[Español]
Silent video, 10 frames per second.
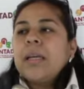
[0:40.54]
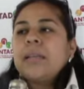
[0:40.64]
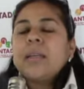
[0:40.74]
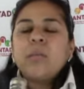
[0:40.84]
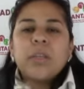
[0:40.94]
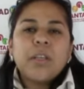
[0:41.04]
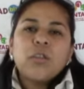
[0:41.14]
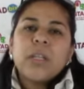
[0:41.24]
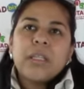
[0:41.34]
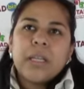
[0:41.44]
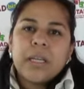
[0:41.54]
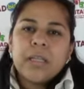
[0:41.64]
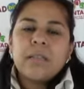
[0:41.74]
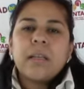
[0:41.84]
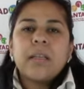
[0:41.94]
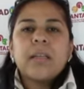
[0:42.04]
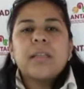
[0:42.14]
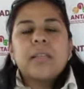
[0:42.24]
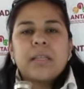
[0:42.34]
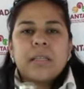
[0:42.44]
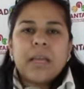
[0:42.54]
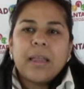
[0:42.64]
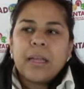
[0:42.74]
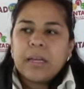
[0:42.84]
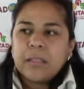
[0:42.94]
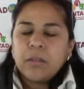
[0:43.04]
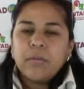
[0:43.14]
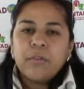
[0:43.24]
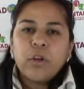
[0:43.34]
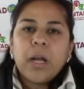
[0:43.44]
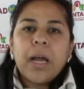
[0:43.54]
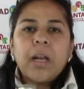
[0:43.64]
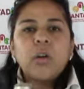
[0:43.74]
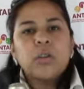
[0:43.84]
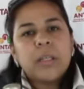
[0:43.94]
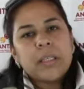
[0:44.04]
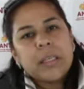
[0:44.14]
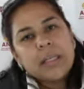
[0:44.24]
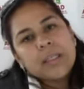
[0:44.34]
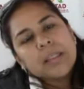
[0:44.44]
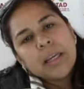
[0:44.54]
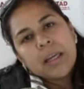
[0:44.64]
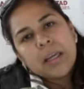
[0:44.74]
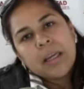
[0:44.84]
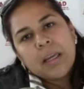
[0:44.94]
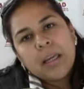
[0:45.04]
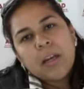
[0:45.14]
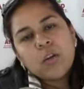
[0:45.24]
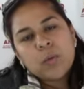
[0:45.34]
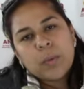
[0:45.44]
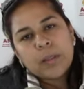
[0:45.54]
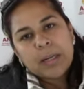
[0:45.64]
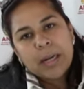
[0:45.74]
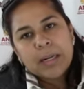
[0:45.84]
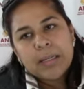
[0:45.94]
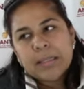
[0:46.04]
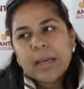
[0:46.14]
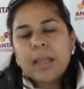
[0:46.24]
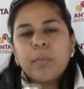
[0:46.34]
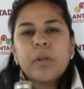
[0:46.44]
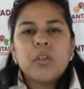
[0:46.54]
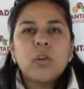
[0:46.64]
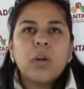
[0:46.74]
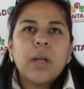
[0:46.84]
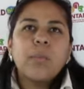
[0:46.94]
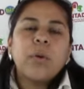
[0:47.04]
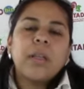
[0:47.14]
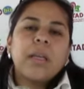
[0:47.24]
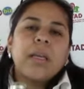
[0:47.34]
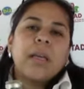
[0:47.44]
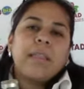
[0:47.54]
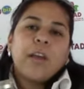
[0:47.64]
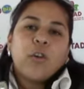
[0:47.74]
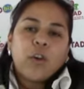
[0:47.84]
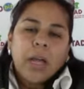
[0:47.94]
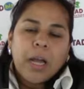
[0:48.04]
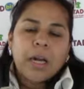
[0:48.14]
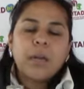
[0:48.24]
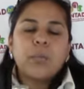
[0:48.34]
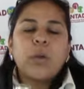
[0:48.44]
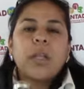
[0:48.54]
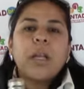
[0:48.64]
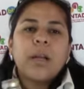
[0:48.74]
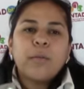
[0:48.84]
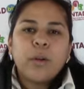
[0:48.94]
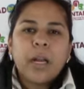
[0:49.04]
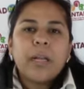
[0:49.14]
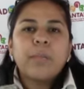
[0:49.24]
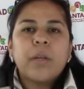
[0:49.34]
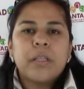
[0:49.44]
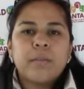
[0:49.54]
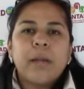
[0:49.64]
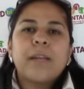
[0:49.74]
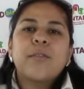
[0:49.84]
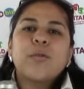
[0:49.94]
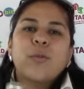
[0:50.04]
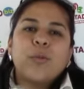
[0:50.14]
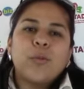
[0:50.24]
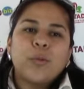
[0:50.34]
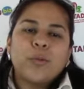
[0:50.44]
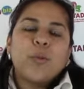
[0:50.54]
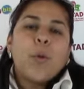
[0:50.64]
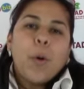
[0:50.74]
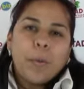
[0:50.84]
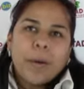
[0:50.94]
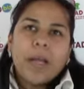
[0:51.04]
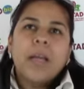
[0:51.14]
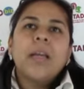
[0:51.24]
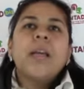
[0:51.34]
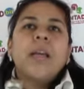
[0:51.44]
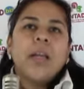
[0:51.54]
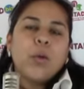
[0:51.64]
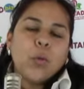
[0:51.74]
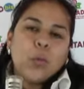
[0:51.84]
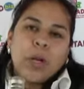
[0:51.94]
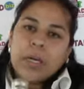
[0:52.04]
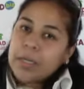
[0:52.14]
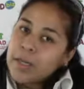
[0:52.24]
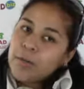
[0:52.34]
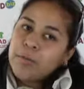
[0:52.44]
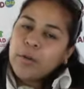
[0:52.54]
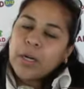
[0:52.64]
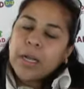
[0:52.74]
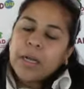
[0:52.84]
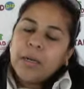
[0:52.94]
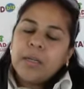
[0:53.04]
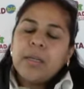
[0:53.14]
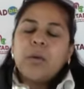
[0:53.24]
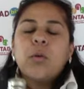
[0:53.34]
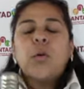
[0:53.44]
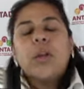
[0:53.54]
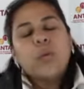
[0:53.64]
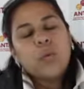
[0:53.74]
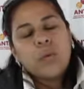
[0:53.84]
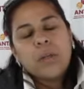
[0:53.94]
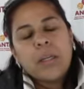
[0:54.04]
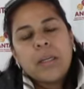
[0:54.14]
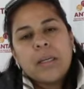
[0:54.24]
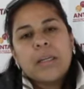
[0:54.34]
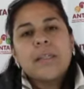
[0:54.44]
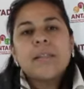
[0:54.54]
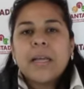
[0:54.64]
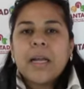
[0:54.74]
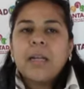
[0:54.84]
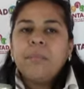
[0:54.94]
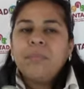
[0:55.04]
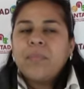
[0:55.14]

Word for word: Eh, también tengo talleres, talleres ya sea del arreglo floral o talleres de eh, los vitrales. Cada persona puede decorar, puede elaborar y plasmar su, obra en un arreglo floral o en un cristal